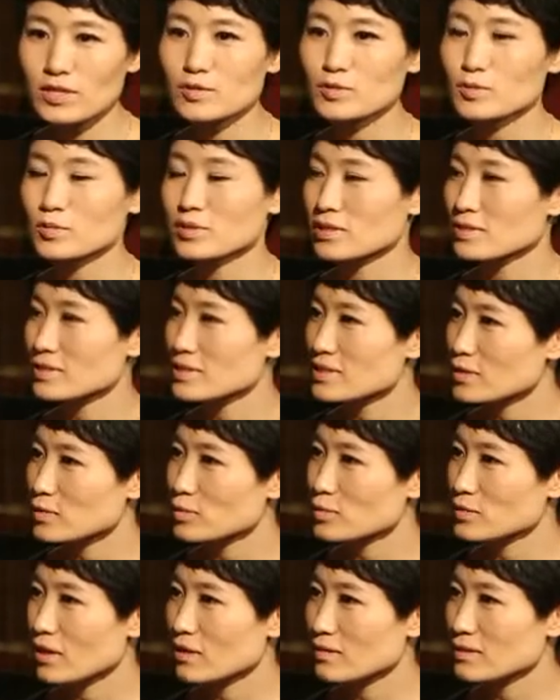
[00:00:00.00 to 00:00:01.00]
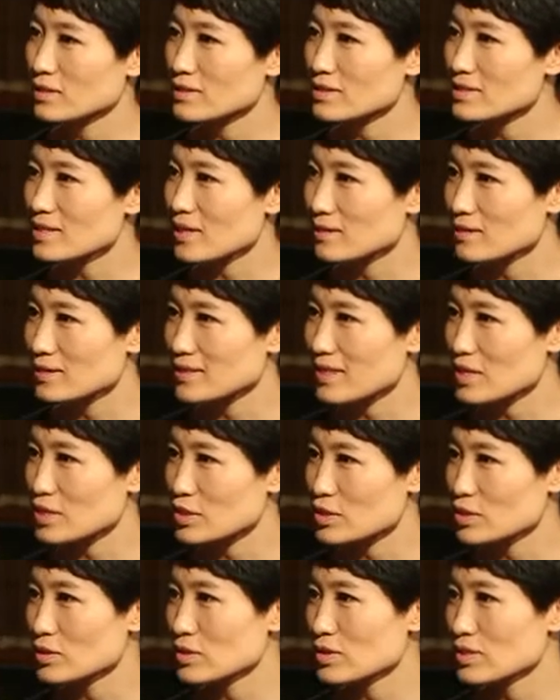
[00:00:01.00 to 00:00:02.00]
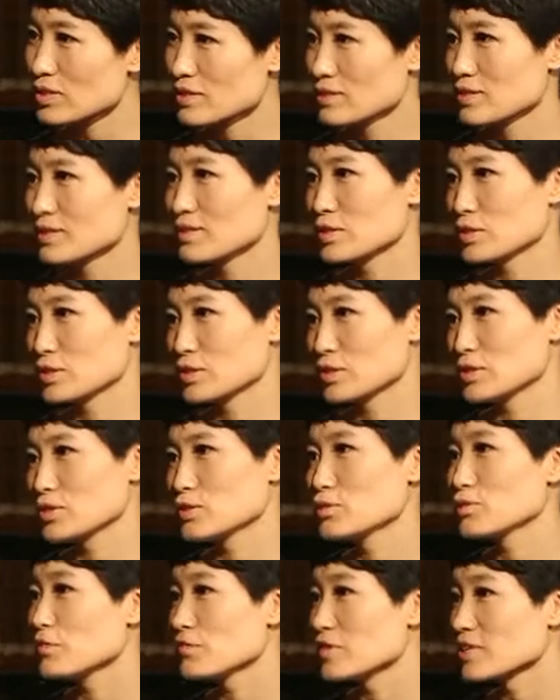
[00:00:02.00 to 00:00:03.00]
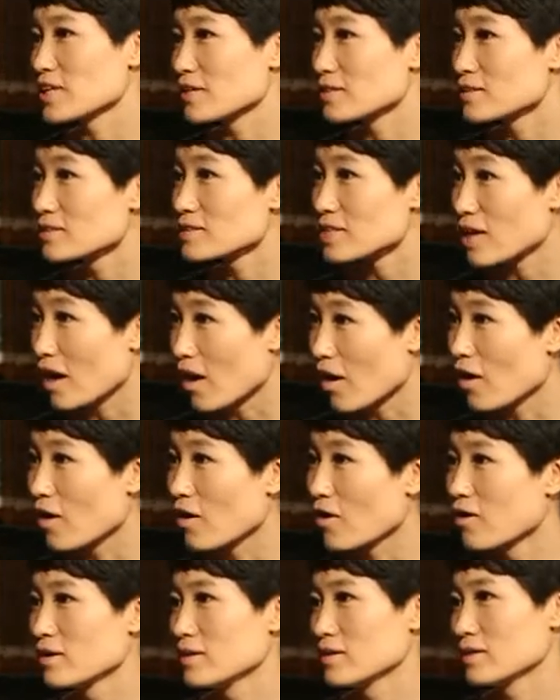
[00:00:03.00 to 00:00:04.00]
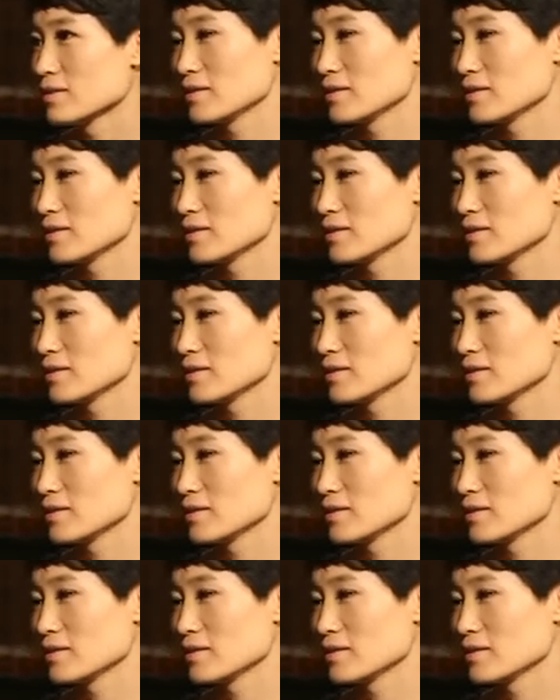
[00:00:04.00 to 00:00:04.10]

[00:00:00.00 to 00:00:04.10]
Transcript: 活当中能接触到您这样的大师，真的是机会非常的少。